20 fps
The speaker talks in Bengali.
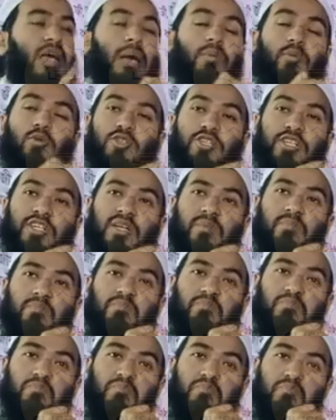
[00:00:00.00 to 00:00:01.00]
এবং সেটা
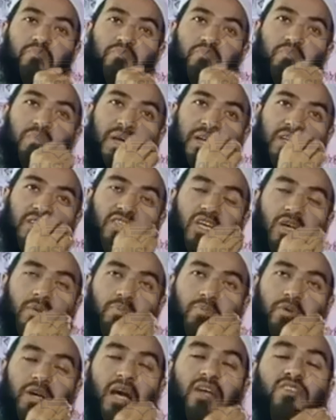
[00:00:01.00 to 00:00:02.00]
এটা তার
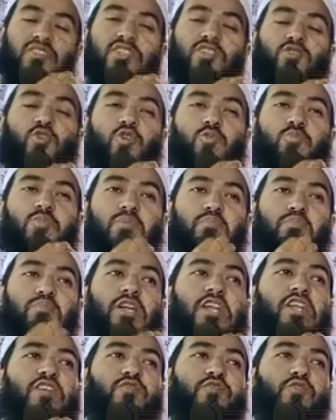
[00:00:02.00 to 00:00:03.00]
কাজে কর্মে
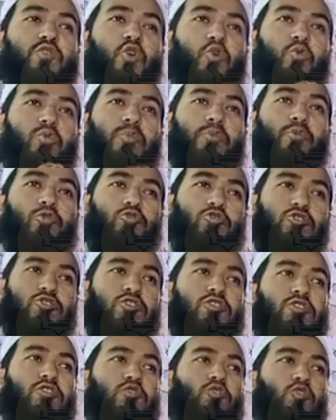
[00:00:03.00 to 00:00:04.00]
বিলিভ করবে
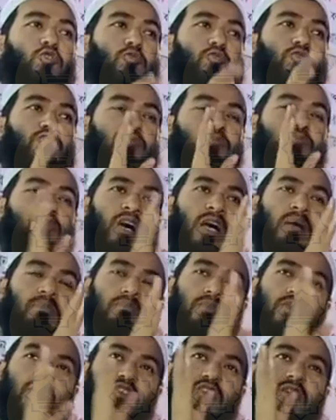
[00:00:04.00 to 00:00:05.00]
প্রতিষ্ঠিত করবে যে
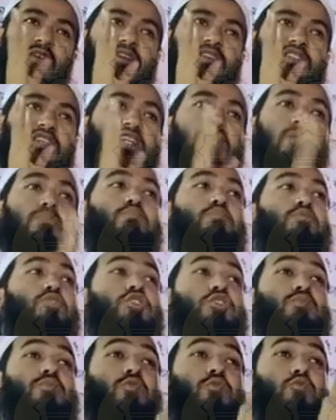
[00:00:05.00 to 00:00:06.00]
মোহাম্মদ সাল্লাহ সাল্লাম
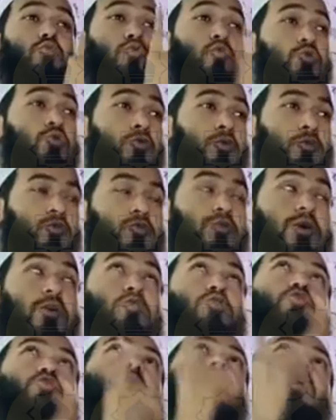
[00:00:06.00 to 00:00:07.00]
পৃথিবীর উন্নত
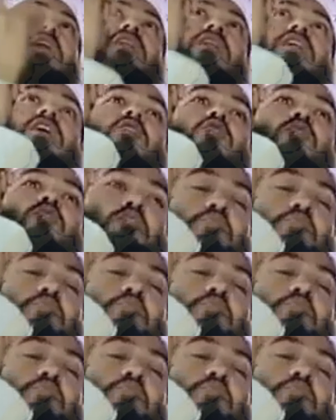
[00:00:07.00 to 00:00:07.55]
মানুষ তবে আল্লাহর